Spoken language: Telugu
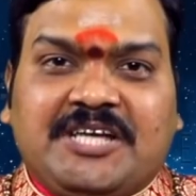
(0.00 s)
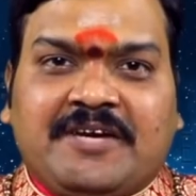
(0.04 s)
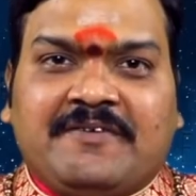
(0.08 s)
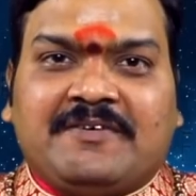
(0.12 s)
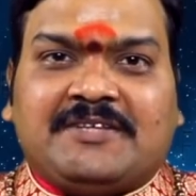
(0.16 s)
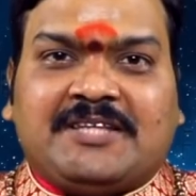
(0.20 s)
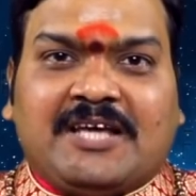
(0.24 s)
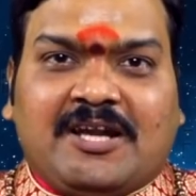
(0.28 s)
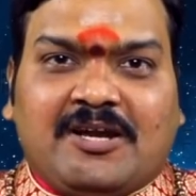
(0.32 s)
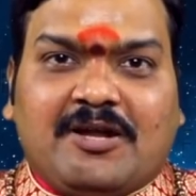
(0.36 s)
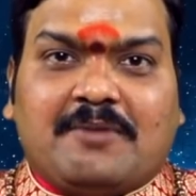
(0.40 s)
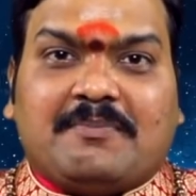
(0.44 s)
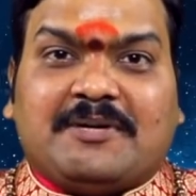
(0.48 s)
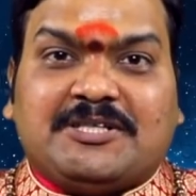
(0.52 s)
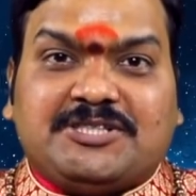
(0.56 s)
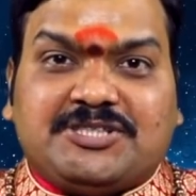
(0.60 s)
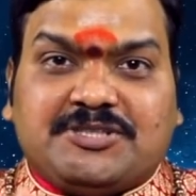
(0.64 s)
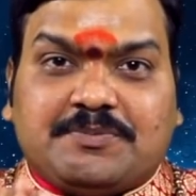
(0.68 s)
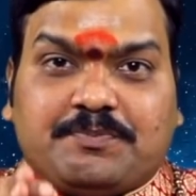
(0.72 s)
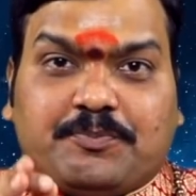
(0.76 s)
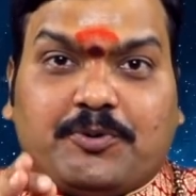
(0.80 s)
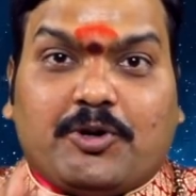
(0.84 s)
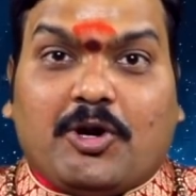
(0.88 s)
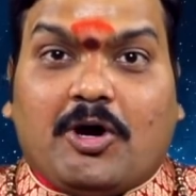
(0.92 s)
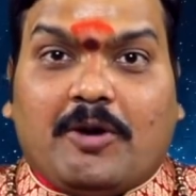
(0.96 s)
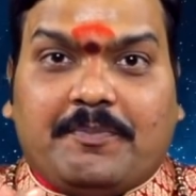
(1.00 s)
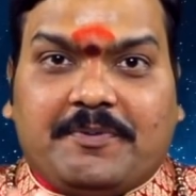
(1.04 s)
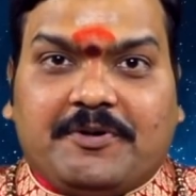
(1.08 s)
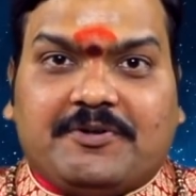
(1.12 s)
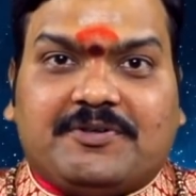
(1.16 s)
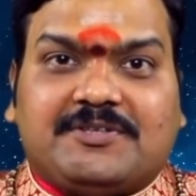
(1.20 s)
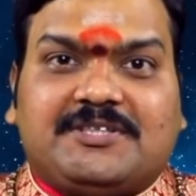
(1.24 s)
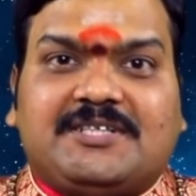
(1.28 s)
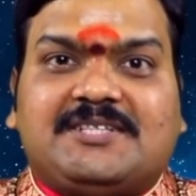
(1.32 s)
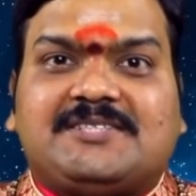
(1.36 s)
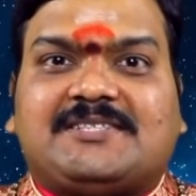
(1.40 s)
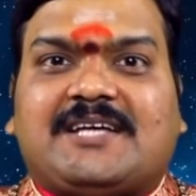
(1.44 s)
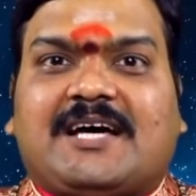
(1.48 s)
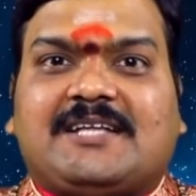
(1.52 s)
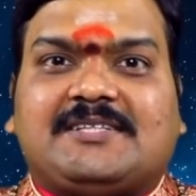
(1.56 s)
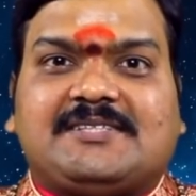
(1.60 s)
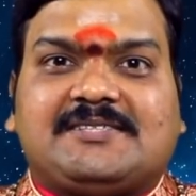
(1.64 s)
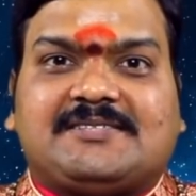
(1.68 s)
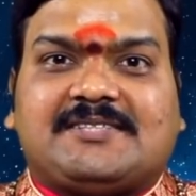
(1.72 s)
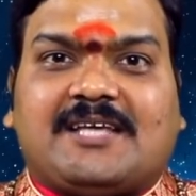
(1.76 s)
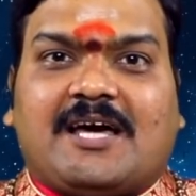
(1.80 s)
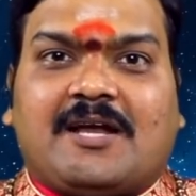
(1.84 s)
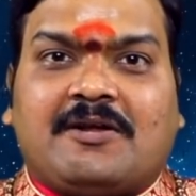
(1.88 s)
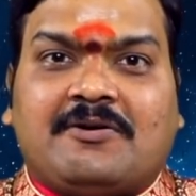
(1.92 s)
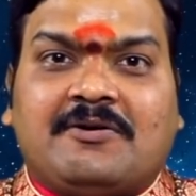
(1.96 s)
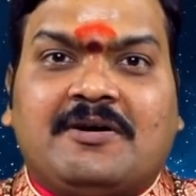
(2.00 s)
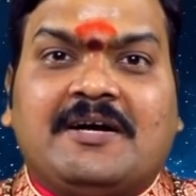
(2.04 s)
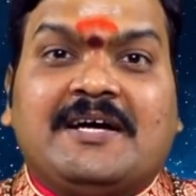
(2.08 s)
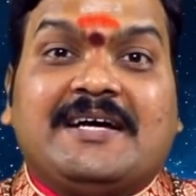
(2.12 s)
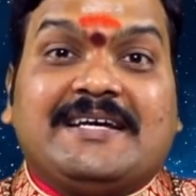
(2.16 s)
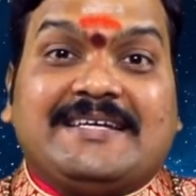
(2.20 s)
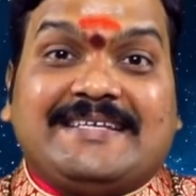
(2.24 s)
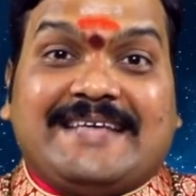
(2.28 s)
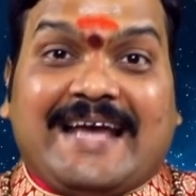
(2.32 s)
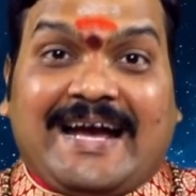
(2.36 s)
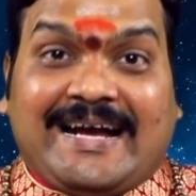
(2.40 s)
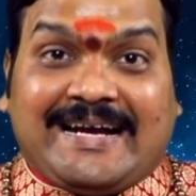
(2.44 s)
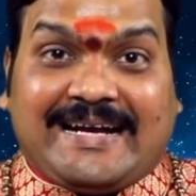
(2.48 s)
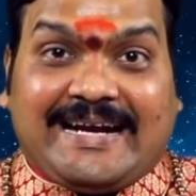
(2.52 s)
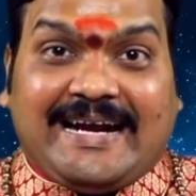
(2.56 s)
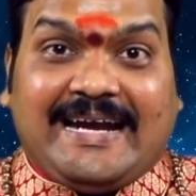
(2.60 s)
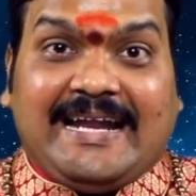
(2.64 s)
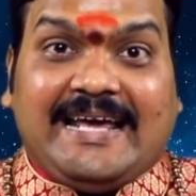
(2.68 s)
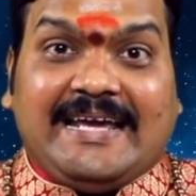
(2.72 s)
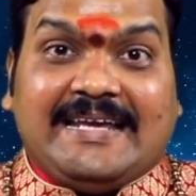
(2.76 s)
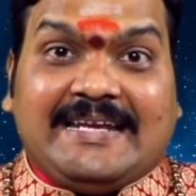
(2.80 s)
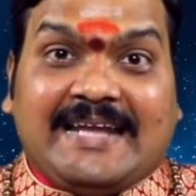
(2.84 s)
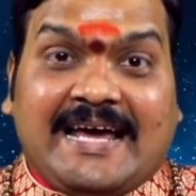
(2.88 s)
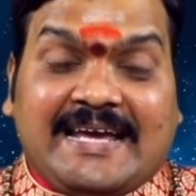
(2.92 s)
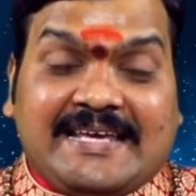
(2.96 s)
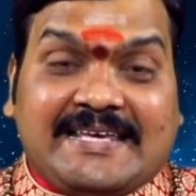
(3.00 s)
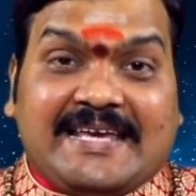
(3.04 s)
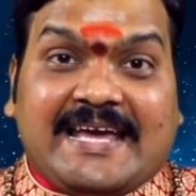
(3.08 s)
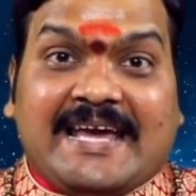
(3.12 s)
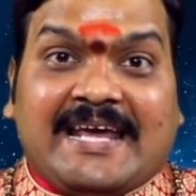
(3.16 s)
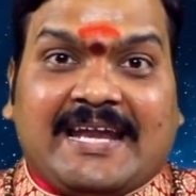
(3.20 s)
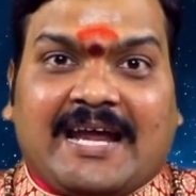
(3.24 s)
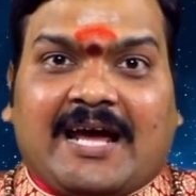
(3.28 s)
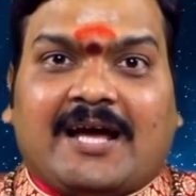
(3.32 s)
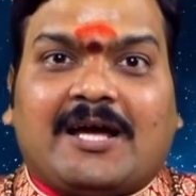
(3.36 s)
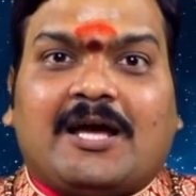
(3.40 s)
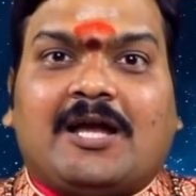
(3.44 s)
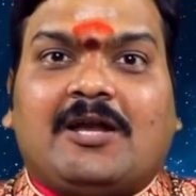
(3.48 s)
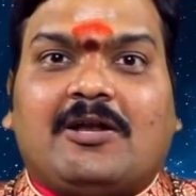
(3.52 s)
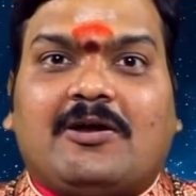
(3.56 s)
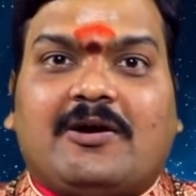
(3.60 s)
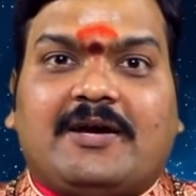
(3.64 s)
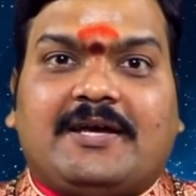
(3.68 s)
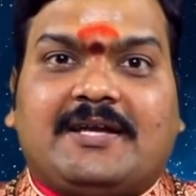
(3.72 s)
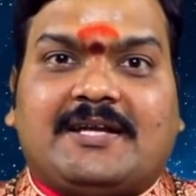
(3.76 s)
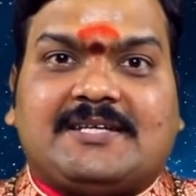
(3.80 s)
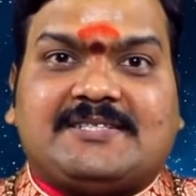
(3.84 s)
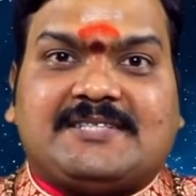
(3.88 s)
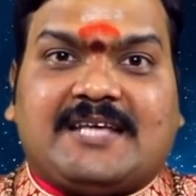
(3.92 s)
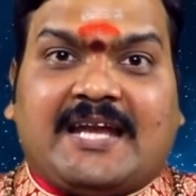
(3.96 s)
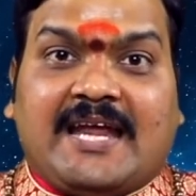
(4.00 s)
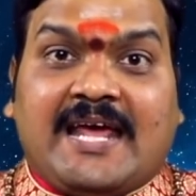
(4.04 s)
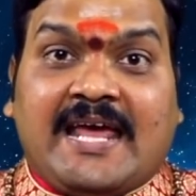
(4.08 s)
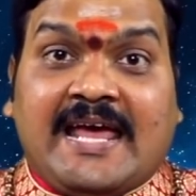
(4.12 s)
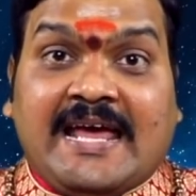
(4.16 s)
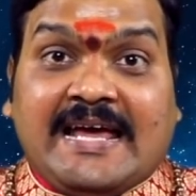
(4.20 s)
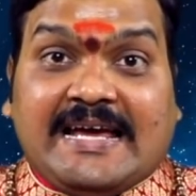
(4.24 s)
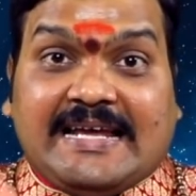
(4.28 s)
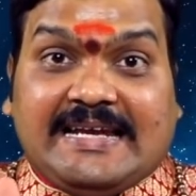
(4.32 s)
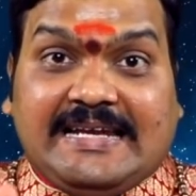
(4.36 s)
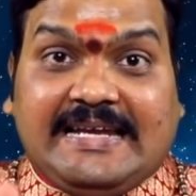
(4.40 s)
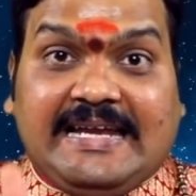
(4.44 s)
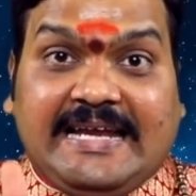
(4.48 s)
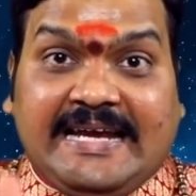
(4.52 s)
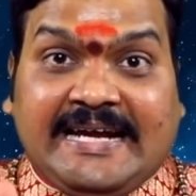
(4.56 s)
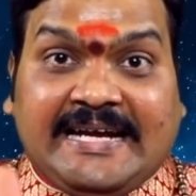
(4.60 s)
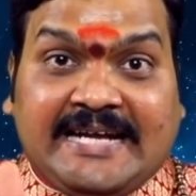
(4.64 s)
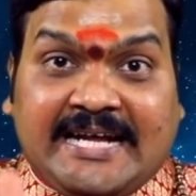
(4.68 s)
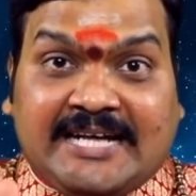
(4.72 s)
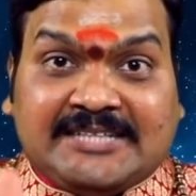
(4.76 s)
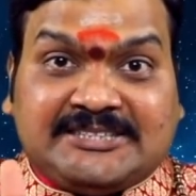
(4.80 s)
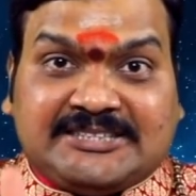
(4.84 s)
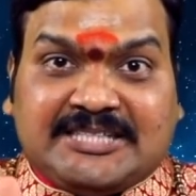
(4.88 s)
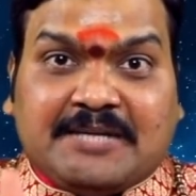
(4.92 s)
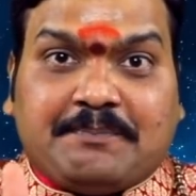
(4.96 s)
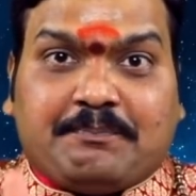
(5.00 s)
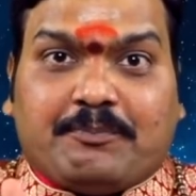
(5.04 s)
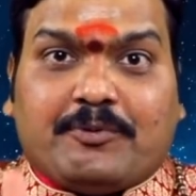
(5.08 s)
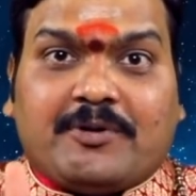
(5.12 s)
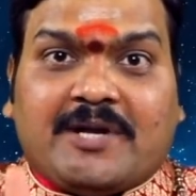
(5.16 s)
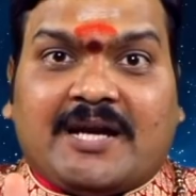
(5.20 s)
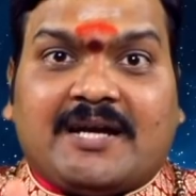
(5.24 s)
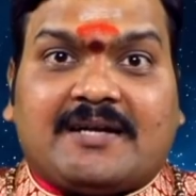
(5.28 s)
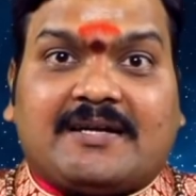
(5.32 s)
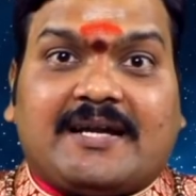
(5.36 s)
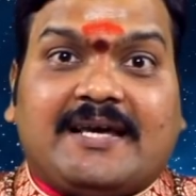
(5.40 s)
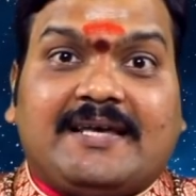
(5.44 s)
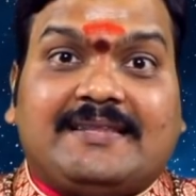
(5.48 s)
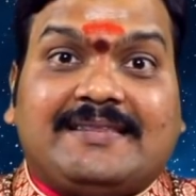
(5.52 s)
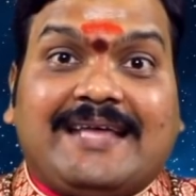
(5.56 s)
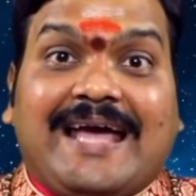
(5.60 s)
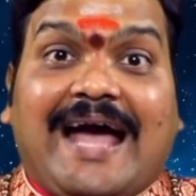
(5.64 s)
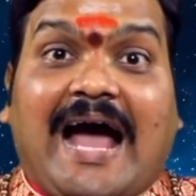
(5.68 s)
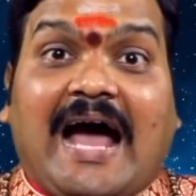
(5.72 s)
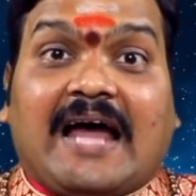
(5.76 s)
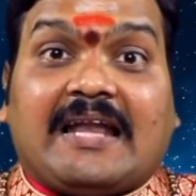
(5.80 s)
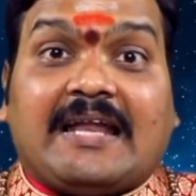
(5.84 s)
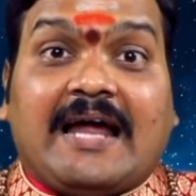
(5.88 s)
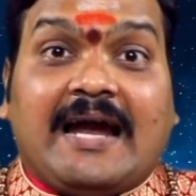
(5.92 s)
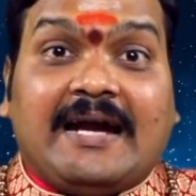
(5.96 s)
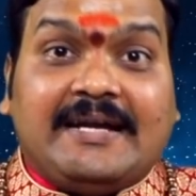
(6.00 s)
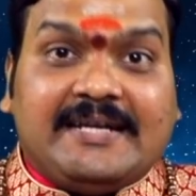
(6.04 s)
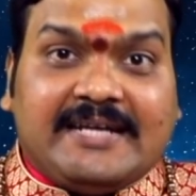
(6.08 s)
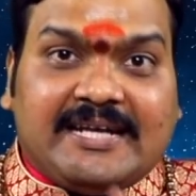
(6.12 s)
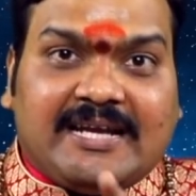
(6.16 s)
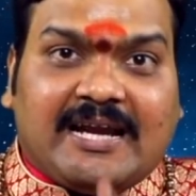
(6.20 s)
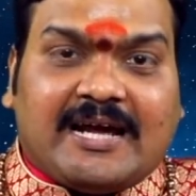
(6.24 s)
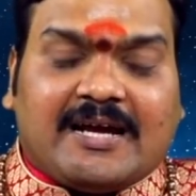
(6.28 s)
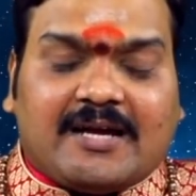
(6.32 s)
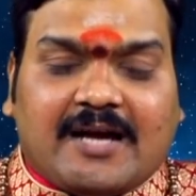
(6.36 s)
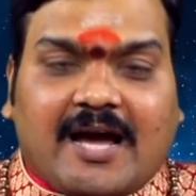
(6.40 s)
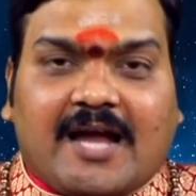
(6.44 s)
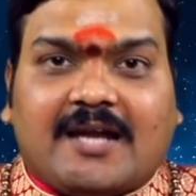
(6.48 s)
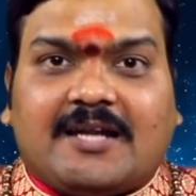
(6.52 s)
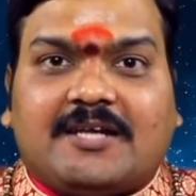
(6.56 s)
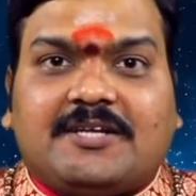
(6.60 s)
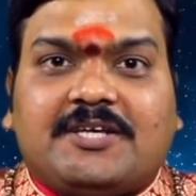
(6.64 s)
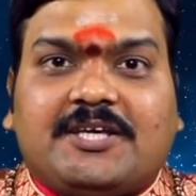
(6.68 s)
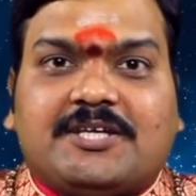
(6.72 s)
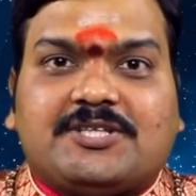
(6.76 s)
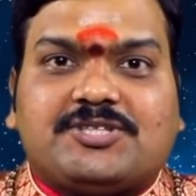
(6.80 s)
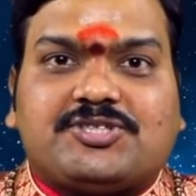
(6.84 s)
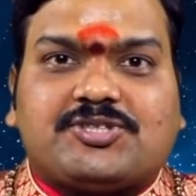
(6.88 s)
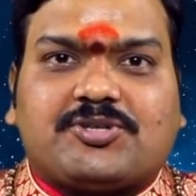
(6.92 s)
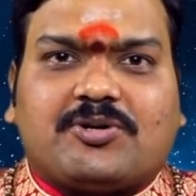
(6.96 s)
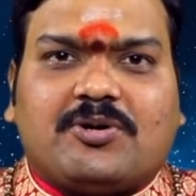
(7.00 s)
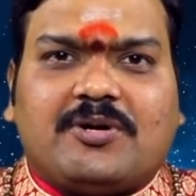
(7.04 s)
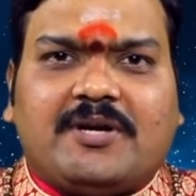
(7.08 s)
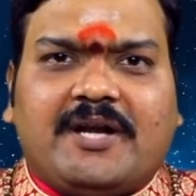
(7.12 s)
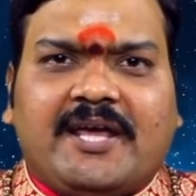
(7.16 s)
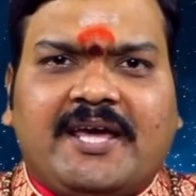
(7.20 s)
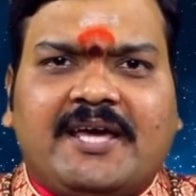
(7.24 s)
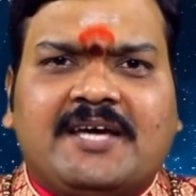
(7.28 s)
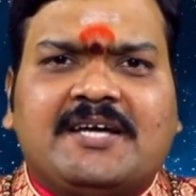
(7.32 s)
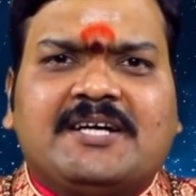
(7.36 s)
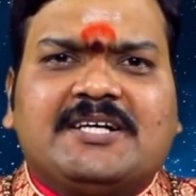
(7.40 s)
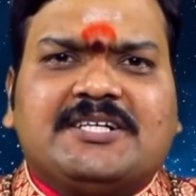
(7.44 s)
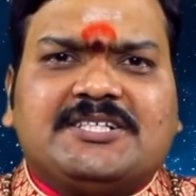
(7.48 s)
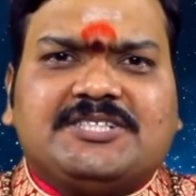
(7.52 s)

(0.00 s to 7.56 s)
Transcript: జీవితంలో మంచి పురోభివృద్ధిని సాధిస్తారు ఎక్కడైనా ఏ రంగంలో అయినా సరే లీడర్షిప్ ఉన్నట్లయితే అలాంటి రంగాలను ఎంచుకోండి